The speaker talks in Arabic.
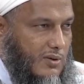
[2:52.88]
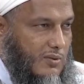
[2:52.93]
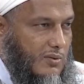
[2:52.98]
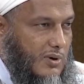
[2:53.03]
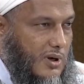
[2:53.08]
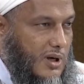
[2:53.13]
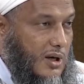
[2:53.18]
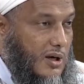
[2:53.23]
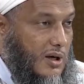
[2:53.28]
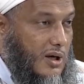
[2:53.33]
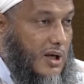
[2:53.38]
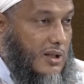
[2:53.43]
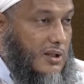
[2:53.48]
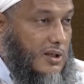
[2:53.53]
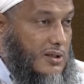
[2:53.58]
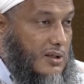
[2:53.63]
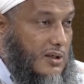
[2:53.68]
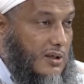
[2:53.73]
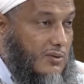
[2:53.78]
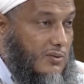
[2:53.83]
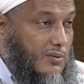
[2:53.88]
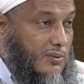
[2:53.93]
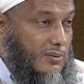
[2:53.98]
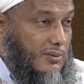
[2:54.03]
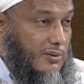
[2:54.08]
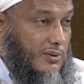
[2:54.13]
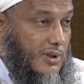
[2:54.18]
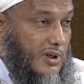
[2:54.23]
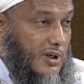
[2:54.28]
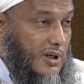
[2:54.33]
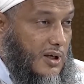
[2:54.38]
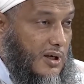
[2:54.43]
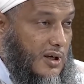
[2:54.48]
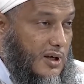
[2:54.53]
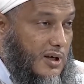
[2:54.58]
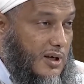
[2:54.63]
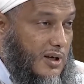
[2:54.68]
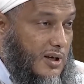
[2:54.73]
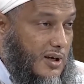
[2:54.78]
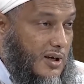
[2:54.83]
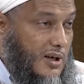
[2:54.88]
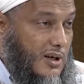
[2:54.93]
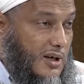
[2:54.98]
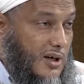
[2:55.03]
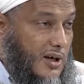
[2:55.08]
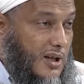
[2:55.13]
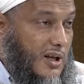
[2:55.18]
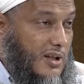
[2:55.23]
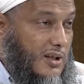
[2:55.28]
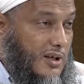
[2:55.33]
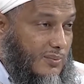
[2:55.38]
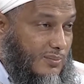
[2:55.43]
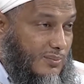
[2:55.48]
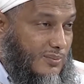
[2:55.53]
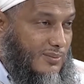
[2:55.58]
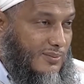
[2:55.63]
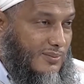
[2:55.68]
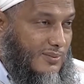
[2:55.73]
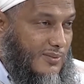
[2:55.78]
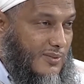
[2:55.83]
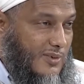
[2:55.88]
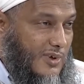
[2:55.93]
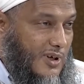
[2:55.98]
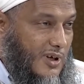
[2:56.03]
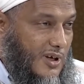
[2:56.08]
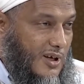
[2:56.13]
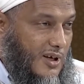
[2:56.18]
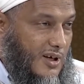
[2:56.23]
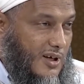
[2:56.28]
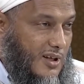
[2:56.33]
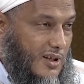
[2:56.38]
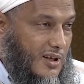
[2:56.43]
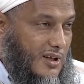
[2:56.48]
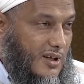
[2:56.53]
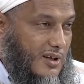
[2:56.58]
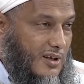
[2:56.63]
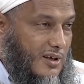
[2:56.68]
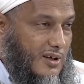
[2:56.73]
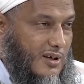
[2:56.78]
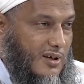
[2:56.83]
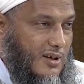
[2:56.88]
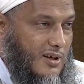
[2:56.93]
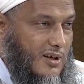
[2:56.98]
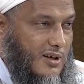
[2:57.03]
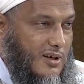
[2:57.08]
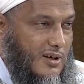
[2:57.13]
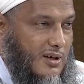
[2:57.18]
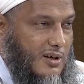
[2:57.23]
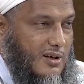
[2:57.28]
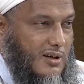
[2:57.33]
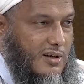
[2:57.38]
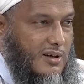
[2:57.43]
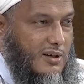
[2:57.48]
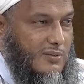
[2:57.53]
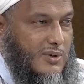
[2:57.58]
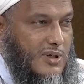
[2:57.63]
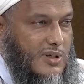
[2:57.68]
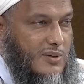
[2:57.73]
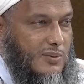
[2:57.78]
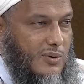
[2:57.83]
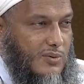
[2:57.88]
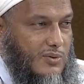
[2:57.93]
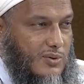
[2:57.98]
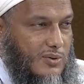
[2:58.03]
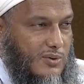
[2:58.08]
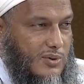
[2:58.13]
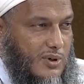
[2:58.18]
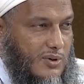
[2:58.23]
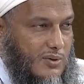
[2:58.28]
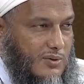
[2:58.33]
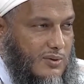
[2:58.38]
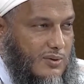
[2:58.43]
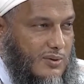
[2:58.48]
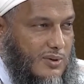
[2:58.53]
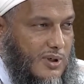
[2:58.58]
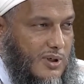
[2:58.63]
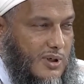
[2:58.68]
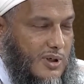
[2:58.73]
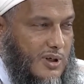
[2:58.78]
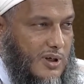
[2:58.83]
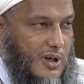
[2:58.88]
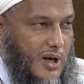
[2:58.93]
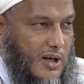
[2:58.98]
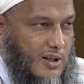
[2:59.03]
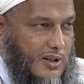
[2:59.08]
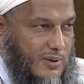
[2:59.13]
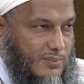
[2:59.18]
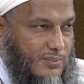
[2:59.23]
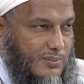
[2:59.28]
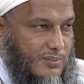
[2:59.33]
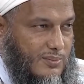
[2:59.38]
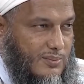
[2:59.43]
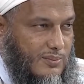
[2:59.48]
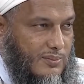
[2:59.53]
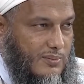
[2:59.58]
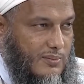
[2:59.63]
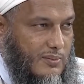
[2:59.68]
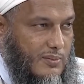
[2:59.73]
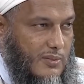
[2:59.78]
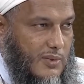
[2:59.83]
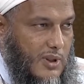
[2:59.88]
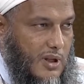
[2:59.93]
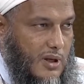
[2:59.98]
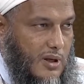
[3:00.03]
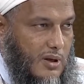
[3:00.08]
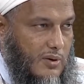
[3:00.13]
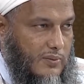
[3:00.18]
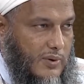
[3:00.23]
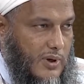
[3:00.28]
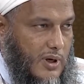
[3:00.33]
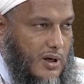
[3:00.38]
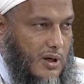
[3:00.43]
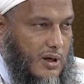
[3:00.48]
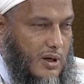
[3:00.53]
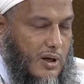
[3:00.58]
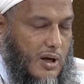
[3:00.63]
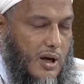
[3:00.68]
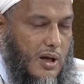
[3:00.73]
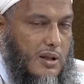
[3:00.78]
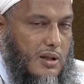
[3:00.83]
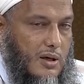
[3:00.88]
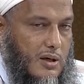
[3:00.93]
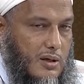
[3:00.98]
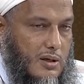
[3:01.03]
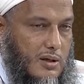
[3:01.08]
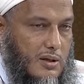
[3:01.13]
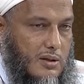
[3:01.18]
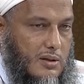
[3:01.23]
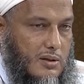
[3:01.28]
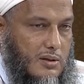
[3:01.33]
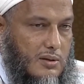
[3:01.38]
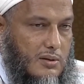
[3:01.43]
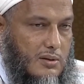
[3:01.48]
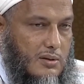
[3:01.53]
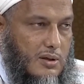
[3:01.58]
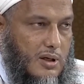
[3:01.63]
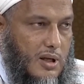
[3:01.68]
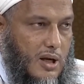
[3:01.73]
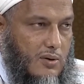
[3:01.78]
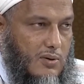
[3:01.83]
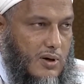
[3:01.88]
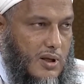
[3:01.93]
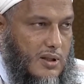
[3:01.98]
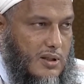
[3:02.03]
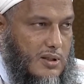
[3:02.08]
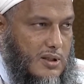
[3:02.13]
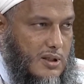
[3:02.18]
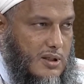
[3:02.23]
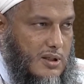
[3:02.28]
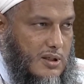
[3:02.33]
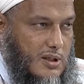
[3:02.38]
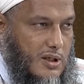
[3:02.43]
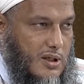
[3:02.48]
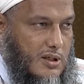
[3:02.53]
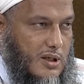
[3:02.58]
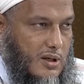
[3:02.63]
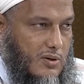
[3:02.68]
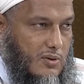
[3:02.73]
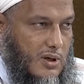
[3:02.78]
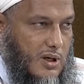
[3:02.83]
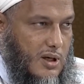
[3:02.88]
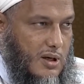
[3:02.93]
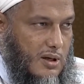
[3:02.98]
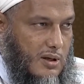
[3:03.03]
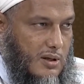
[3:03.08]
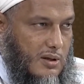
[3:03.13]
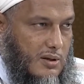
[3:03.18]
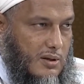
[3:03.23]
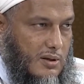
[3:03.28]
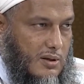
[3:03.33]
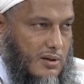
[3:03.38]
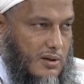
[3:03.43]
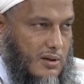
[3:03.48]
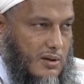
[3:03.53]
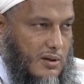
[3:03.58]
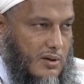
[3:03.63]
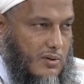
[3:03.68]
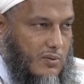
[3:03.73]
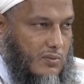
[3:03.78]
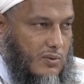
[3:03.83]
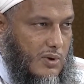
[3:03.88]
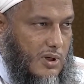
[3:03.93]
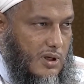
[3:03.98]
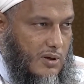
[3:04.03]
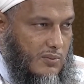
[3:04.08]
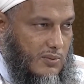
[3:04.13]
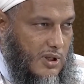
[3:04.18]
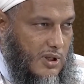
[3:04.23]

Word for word: ولا لا تصل الى الى الى القديم الى القديم نعم. الذي لم يسبق وجوده عدم فهذه الحوادث تتسلسل لك وهي